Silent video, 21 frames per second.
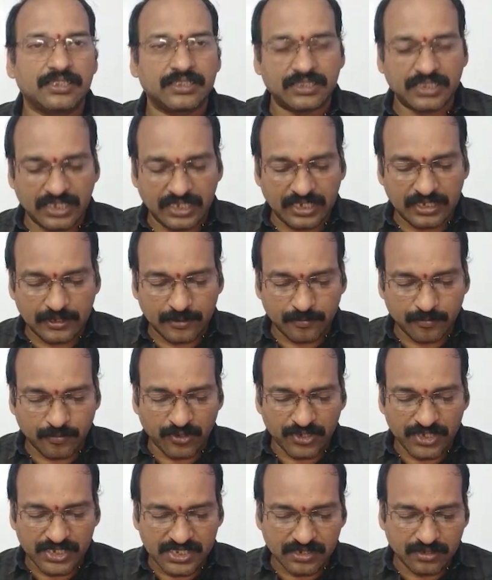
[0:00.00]
త్రీ హండ్రెడ్
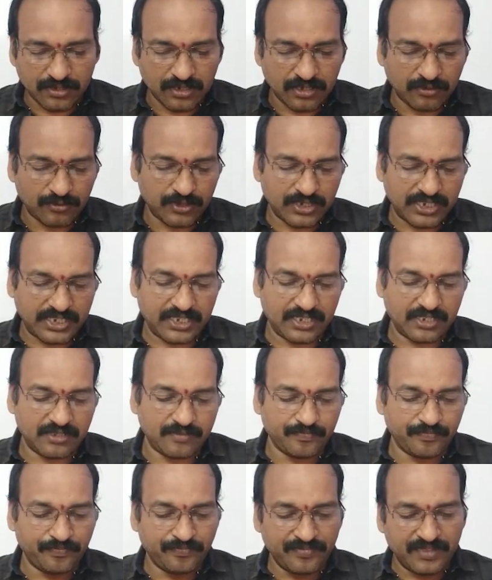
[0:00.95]
పాయింట్స్ డౌన్ అయ్యి
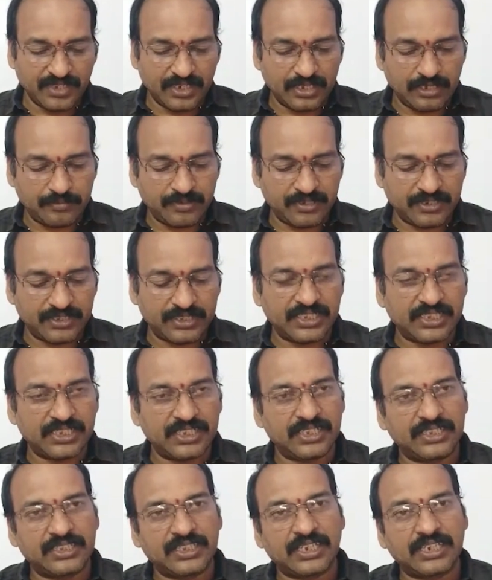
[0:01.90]
ఇప్పుడు ఇది
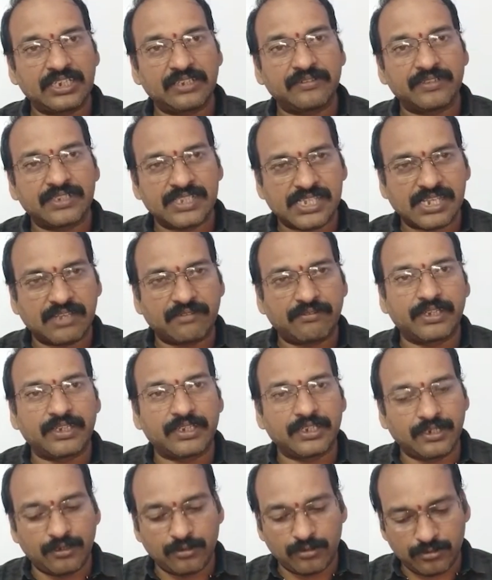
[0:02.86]
థర్టీ వన్
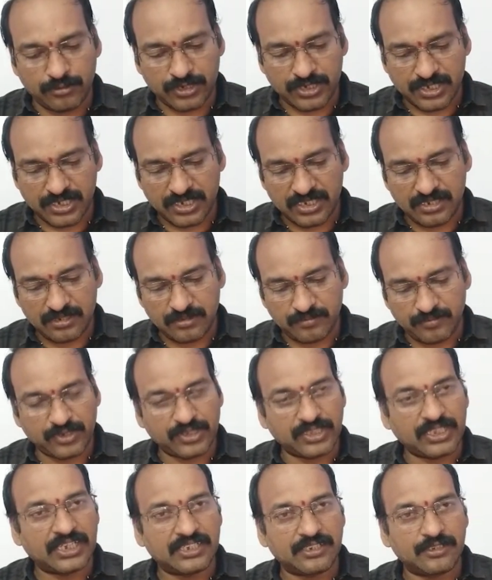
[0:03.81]
సెవెంటీ లో వచ్చి ఇప్పుడు
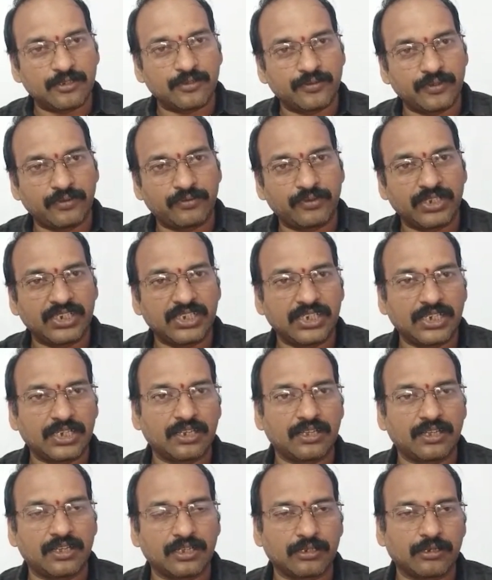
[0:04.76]
థర్టీ టు ఫిఫ్టీ నిన్న
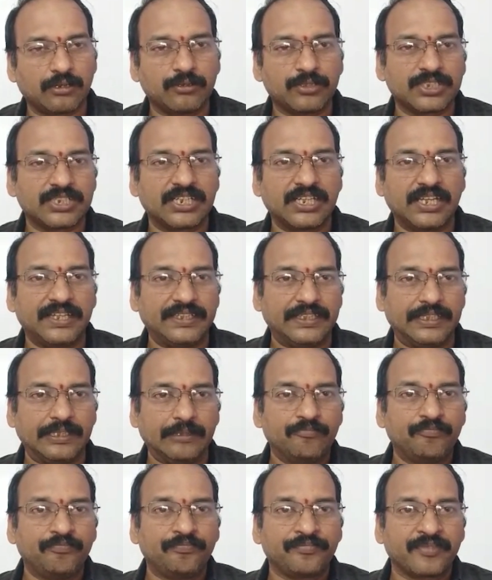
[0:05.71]
క్లోజింగ్ అయింది
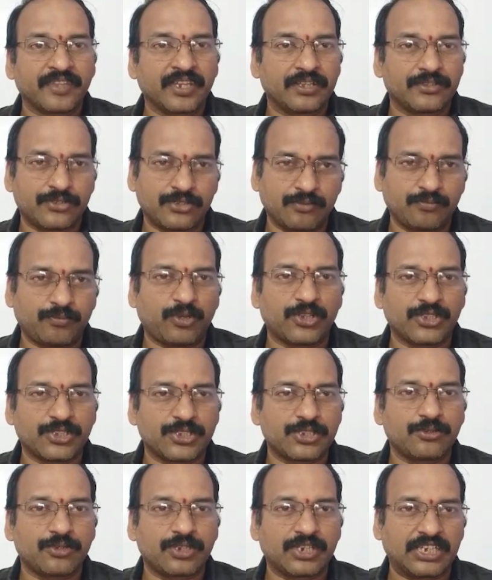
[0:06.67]
సో
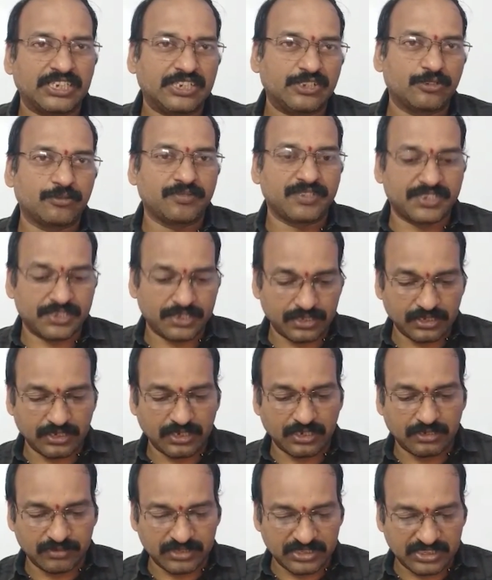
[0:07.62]
పాజిటివ్ ట్రెండ్ చూపిస్తుంది
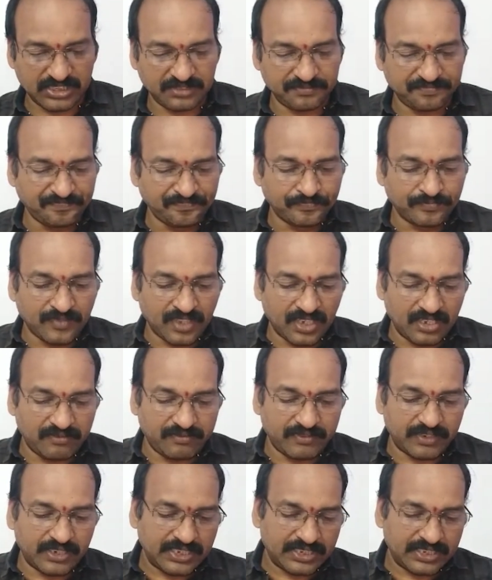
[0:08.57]
కాబట్టి ఇవాళ